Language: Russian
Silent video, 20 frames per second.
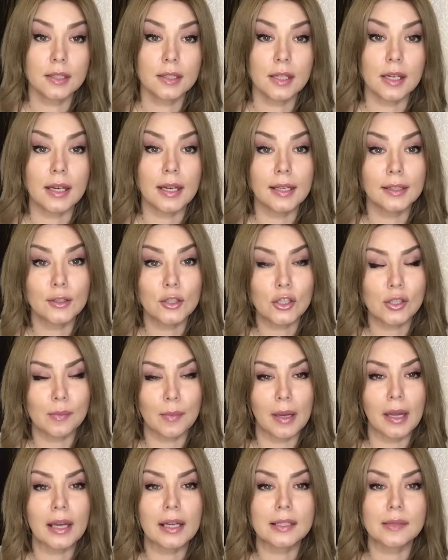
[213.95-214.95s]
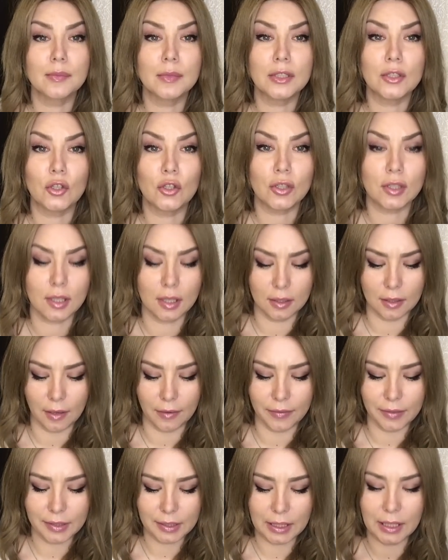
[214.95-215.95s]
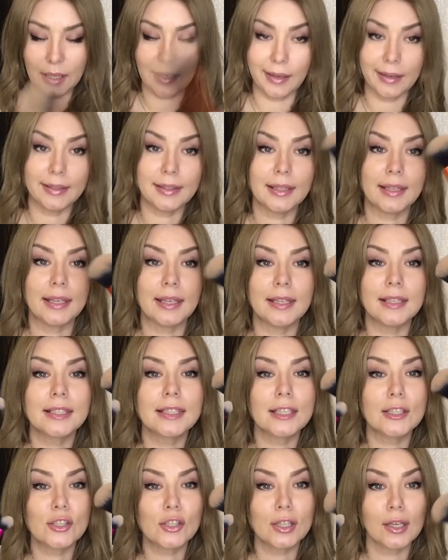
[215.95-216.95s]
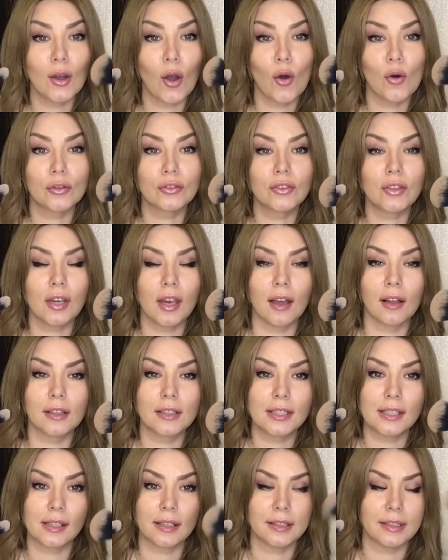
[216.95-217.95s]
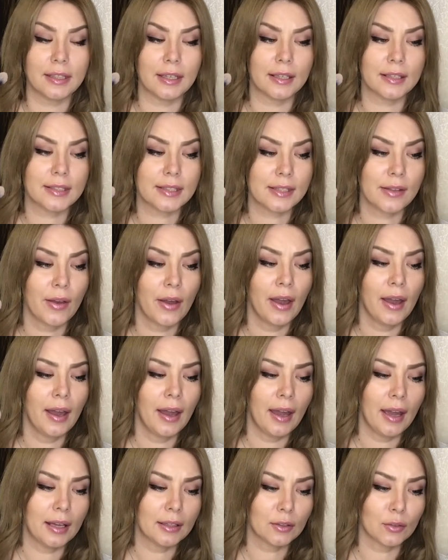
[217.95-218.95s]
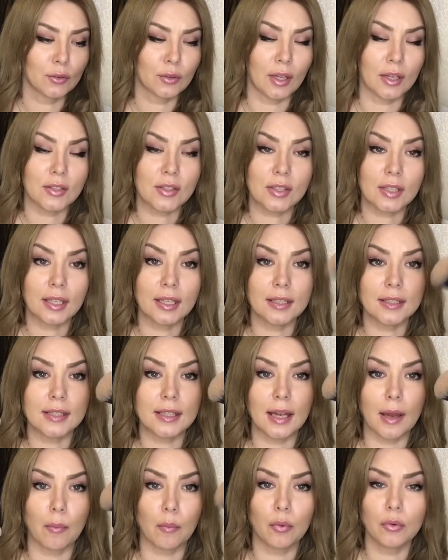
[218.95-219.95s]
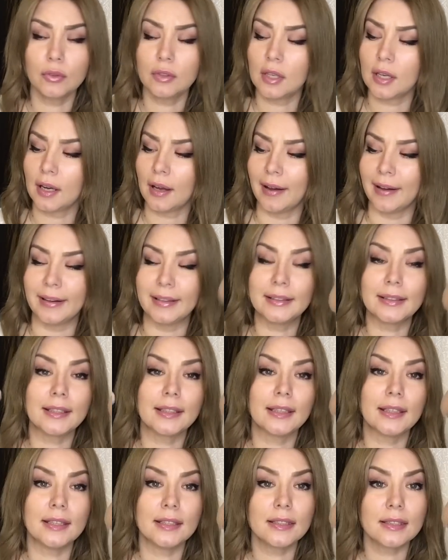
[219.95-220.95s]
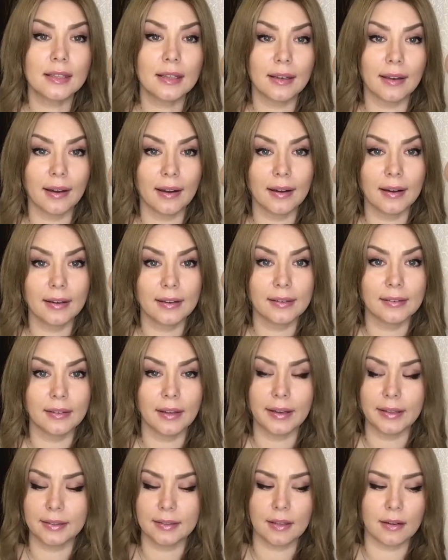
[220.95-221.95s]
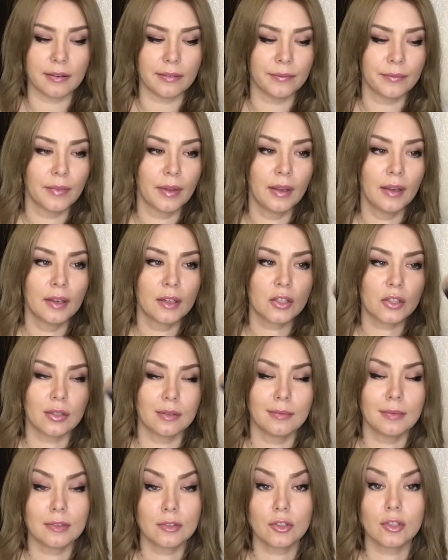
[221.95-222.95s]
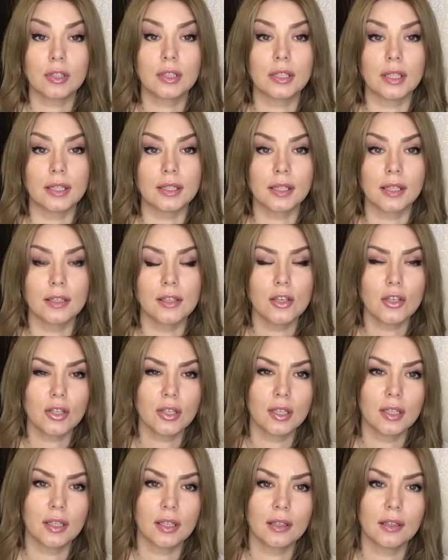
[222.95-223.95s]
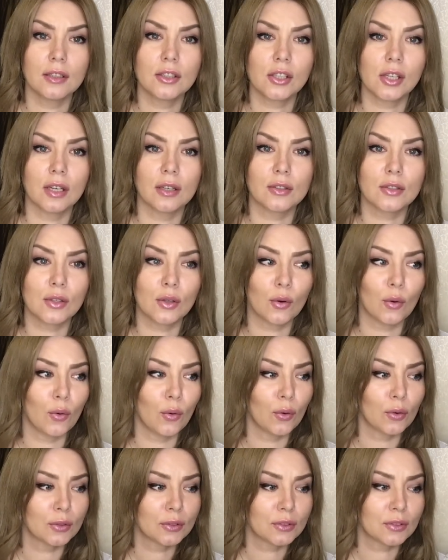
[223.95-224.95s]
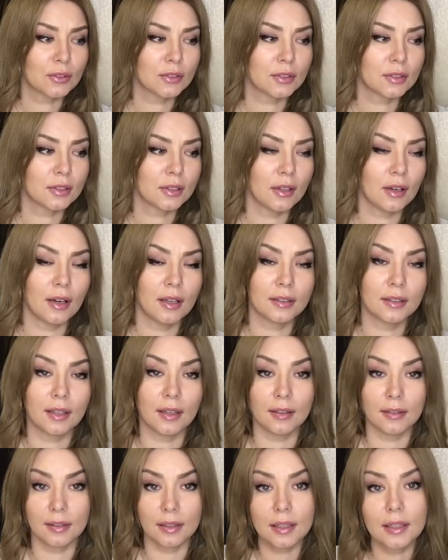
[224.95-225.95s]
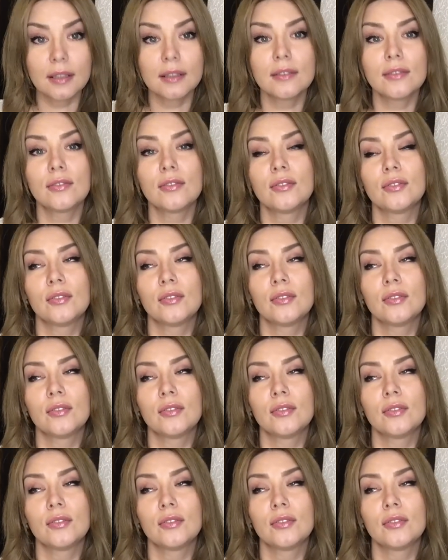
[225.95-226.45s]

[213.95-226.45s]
Следующие мои косметические новинки – это кисточки от Real Techniques. Это у нас кисть для пудры, а это кисть для хайлайтера. Что я могу сказать? Конечно, они отличаются от аналогов